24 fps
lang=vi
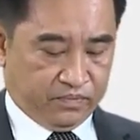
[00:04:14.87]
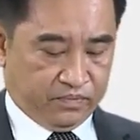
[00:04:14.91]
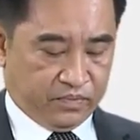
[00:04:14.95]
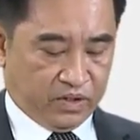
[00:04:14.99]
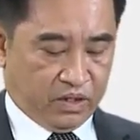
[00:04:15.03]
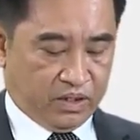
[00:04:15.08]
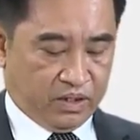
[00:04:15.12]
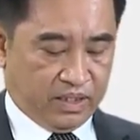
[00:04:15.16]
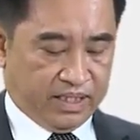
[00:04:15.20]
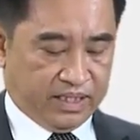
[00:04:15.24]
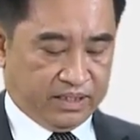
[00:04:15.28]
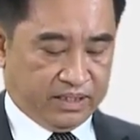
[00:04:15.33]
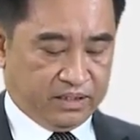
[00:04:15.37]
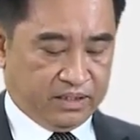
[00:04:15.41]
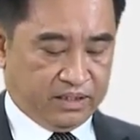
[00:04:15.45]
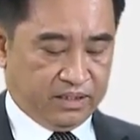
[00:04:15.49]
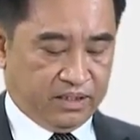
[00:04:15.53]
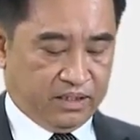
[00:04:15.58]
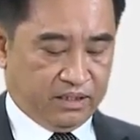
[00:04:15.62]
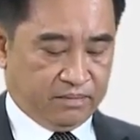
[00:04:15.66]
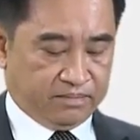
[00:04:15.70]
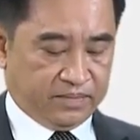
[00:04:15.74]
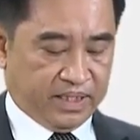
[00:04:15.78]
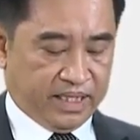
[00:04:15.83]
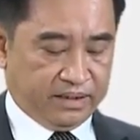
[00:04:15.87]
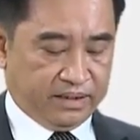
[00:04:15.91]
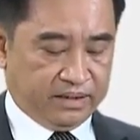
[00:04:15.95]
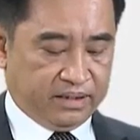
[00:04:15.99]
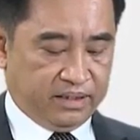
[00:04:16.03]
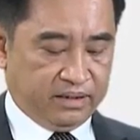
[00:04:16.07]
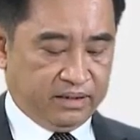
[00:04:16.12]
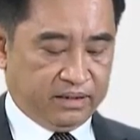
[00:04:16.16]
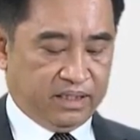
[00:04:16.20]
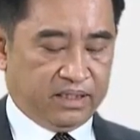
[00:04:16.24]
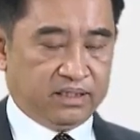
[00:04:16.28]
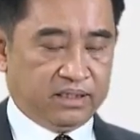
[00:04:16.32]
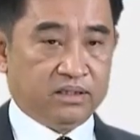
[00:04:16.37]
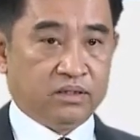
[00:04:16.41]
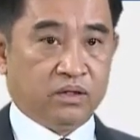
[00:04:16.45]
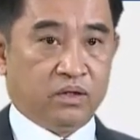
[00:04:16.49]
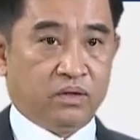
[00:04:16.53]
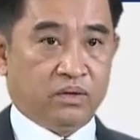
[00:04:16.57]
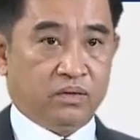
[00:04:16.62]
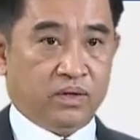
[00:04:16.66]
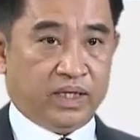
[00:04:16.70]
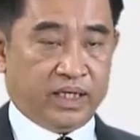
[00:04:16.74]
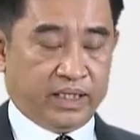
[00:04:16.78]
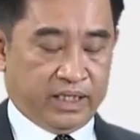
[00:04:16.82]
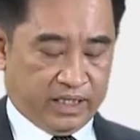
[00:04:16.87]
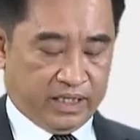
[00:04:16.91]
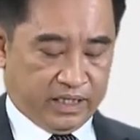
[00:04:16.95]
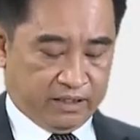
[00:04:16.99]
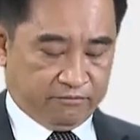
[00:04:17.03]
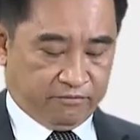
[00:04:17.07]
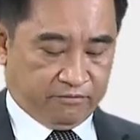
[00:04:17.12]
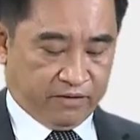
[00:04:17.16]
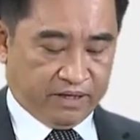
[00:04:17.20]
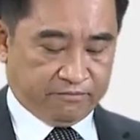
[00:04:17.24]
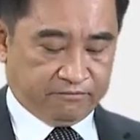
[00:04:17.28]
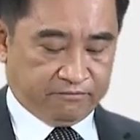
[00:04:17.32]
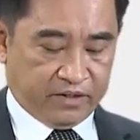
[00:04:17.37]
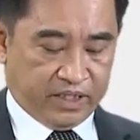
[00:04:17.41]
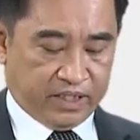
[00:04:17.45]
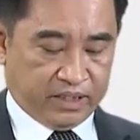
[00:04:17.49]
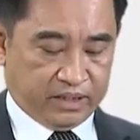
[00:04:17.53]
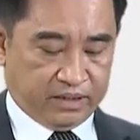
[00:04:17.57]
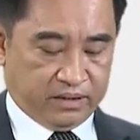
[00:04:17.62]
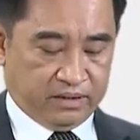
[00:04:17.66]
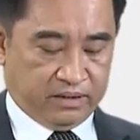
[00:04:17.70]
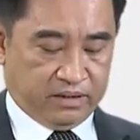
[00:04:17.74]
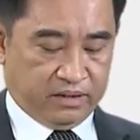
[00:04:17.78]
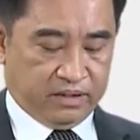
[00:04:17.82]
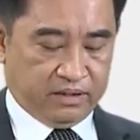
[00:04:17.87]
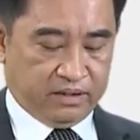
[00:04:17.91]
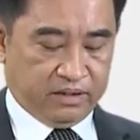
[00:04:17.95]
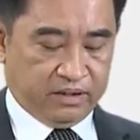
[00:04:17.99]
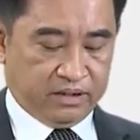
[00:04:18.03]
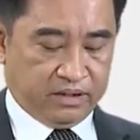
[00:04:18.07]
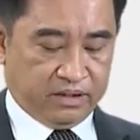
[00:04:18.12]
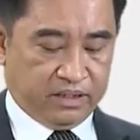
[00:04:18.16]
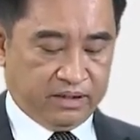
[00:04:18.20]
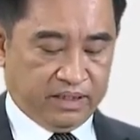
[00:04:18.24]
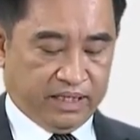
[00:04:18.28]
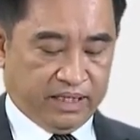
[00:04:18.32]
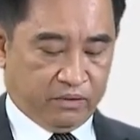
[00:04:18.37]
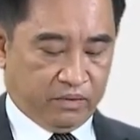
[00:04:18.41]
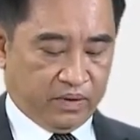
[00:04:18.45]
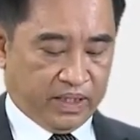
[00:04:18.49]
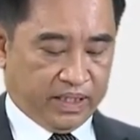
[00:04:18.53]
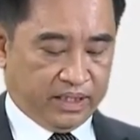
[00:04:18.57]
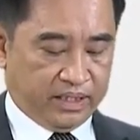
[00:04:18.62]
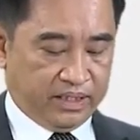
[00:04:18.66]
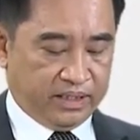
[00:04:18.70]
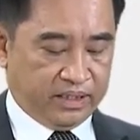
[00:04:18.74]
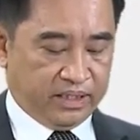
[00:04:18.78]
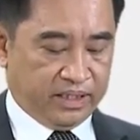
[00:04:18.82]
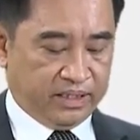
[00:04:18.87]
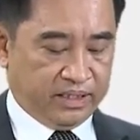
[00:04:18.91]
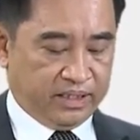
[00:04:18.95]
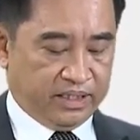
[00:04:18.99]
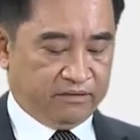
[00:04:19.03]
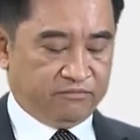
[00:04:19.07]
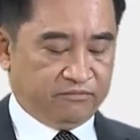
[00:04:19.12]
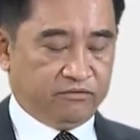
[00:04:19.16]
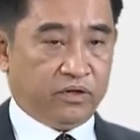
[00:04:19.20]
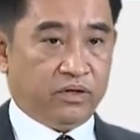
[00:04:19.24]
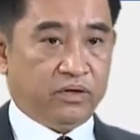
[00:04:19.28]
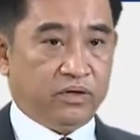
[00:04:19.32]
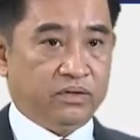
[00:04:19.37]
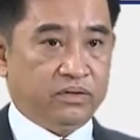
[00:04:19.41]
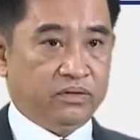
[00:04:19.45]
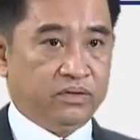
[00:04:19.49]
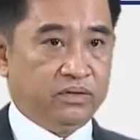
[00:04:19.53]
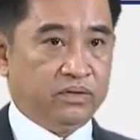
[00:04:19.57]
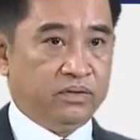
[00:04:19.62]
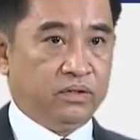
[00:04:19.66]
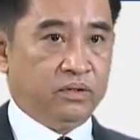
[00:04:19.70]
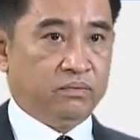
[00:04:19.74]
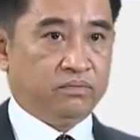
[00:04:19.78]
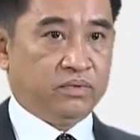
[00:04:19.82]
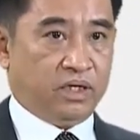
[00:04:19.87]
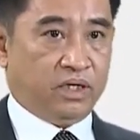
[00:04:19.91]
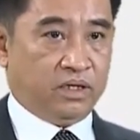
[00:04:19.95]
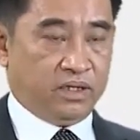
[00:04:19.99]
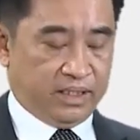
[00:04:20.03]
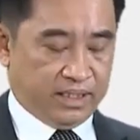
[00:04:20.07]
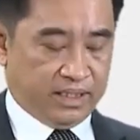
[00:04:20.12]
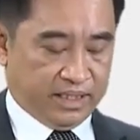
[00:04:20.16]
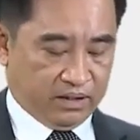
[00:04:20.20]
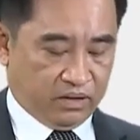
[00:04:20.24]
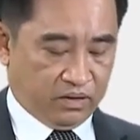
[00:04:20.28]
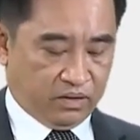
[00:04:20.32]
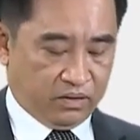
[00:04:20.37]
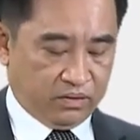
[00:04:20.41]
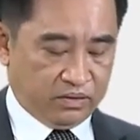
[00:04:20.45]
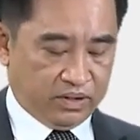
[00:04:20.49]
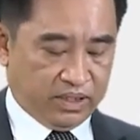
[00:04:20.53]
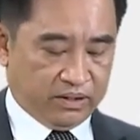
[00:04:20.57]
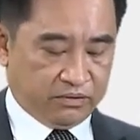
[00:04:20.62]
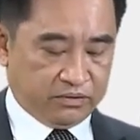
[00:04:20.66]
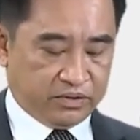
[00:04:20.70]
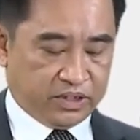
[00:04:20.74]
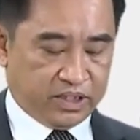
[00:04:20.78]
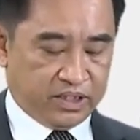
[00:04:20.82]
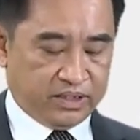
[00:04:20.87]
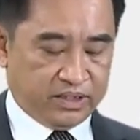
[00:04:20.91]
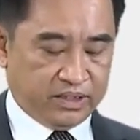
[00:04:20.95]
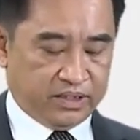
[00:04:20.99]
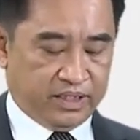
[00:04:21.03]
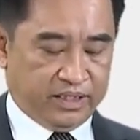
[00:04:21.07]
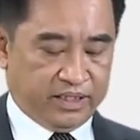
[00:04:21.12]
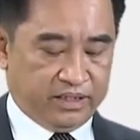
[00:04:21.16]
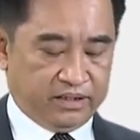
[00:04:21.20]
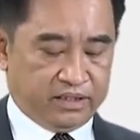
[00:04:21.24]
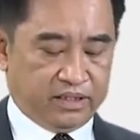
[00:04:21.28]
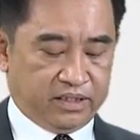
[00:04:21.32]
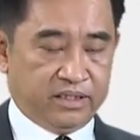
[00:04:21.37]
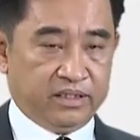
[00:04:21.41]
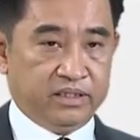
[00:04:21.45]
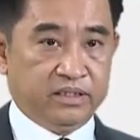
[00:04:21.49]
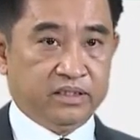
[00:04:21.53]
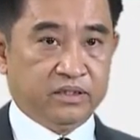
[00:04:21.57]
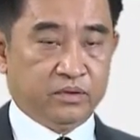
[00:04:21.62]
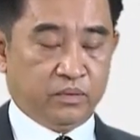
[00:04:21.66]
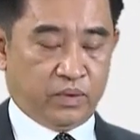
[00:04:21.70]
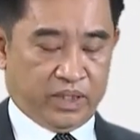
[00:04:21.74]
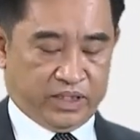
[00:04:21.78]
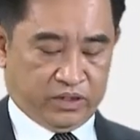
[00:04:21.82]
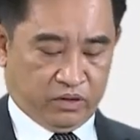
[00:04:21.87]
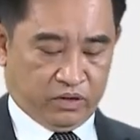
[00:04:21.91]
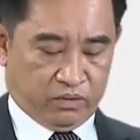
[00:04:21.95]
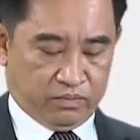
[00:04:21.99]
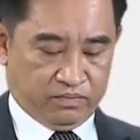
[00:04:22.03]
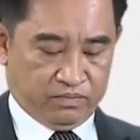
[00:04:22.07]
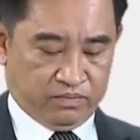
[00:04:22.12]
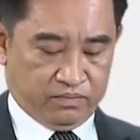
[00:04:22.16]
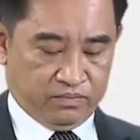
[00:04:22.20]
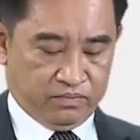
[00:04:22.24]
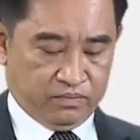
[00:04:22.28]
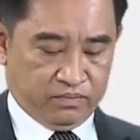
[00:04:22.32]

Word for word: Đó là sự hợp tác chí tình của quan hệ Pháp Việt giữa người đứng đầu ngành y tế thành phố, lúc đó là cố giáo sư tiến sĩ Dương Quang Trung